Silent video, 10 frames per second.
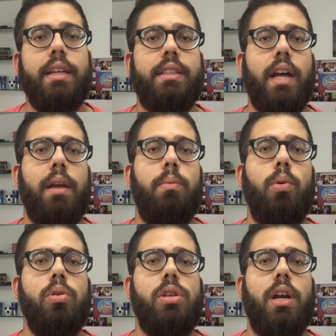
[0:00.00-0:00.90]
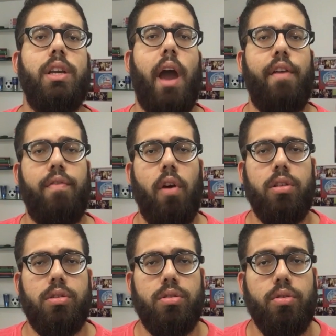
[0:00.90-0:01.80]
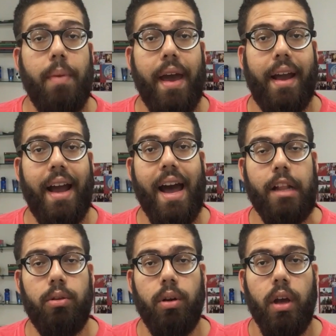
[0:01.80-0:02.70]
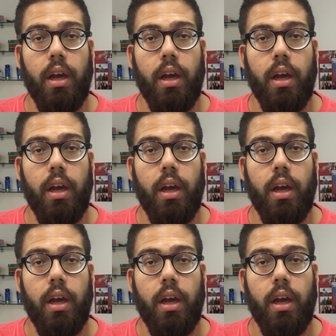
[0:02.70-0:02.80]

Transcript: está em busca de reforços no mercado